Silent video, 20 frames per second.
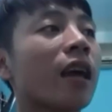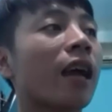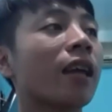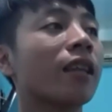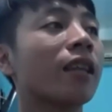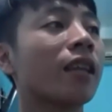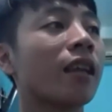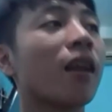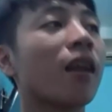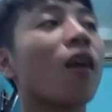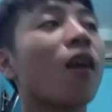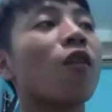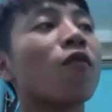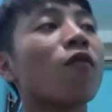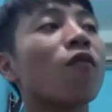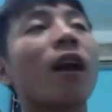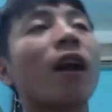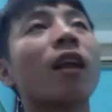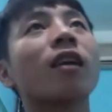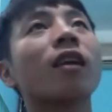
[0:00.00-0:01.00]
thì nó không
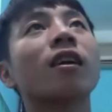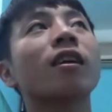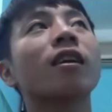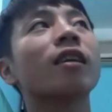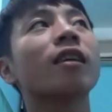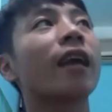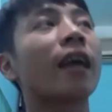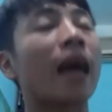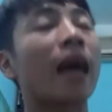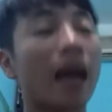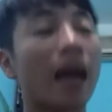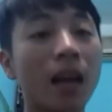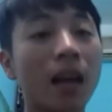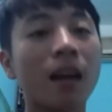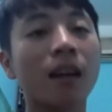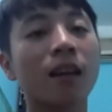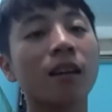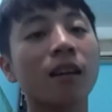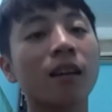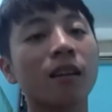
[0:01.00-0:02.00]
phải là thời gian ngắn
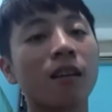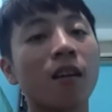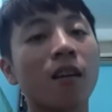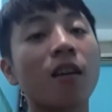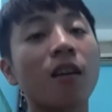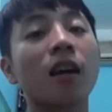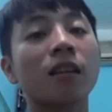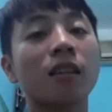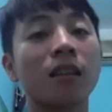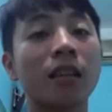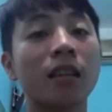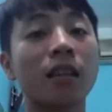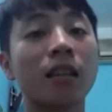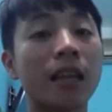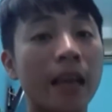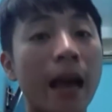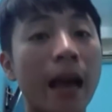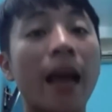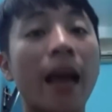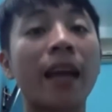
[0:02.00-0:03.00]
nó cần thời gian
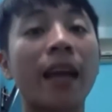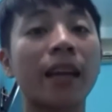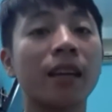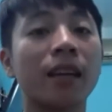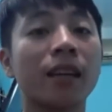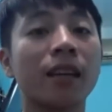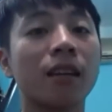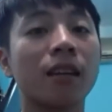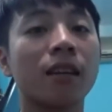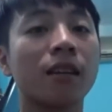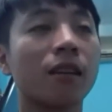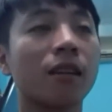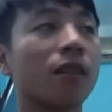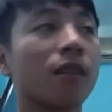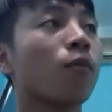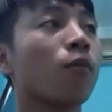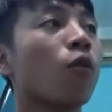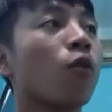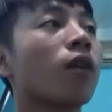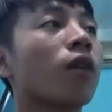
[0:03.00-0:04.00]
dài
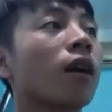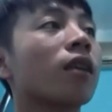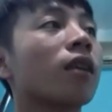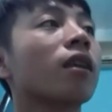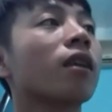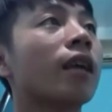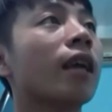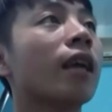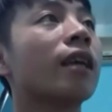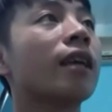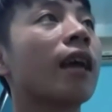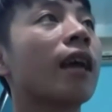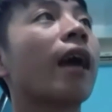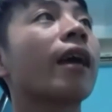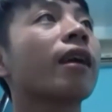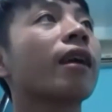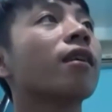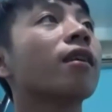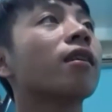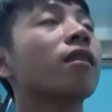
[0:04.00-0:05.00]
một cần thời gian dài
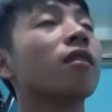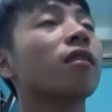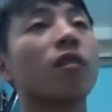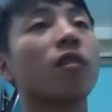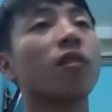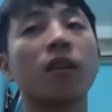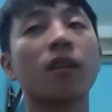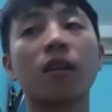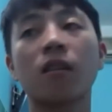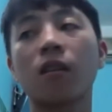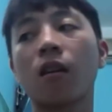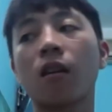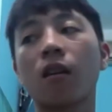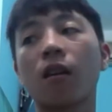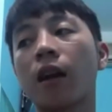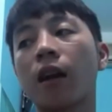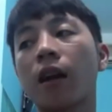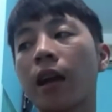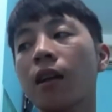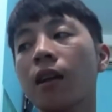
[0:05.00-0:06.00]
rồi còn
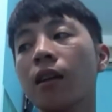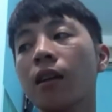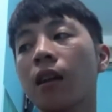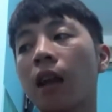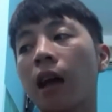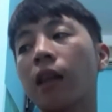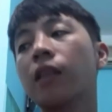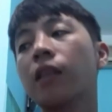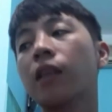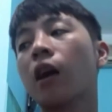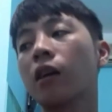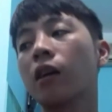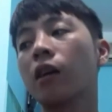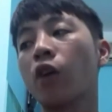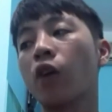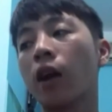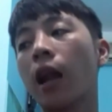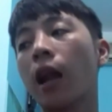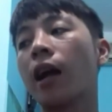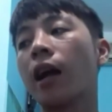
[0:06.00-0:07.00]
cái lợi thuận
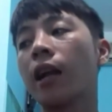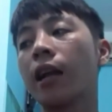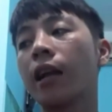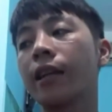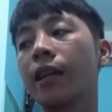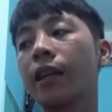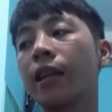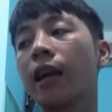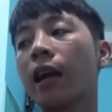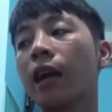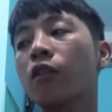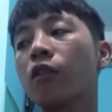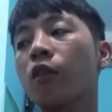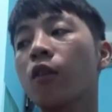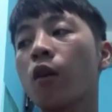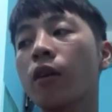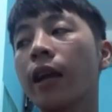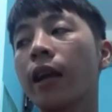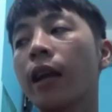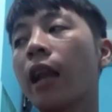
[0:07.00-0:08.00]
lợi là những cái tụi con
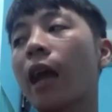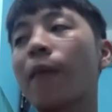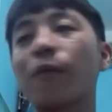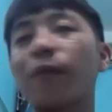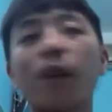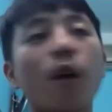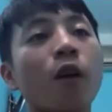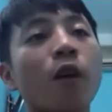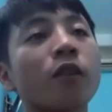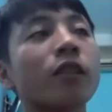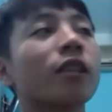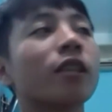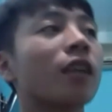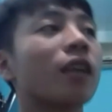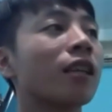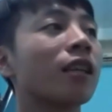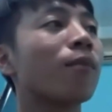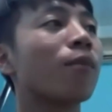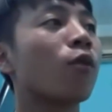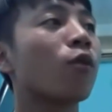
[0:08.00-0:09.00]
đang làm nó sẽ trở
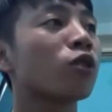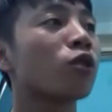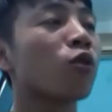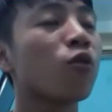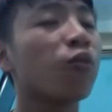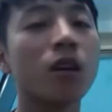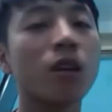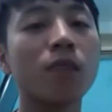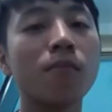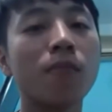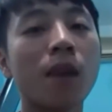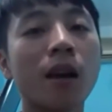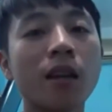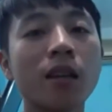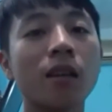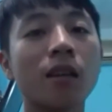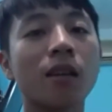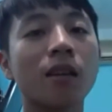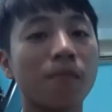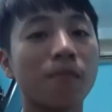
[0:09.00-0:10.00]
thành một xu hướng mới
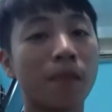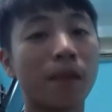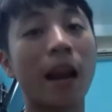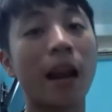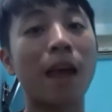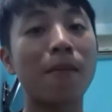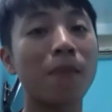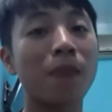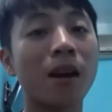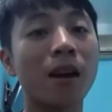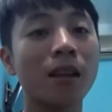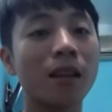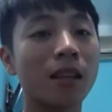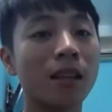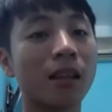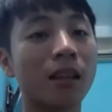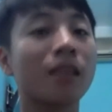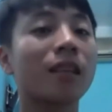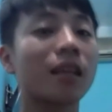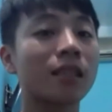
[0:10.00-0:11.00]
mà đã mới thì
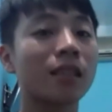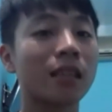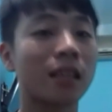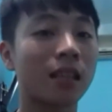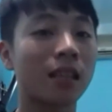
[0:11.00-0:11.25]
người ta sẽ thích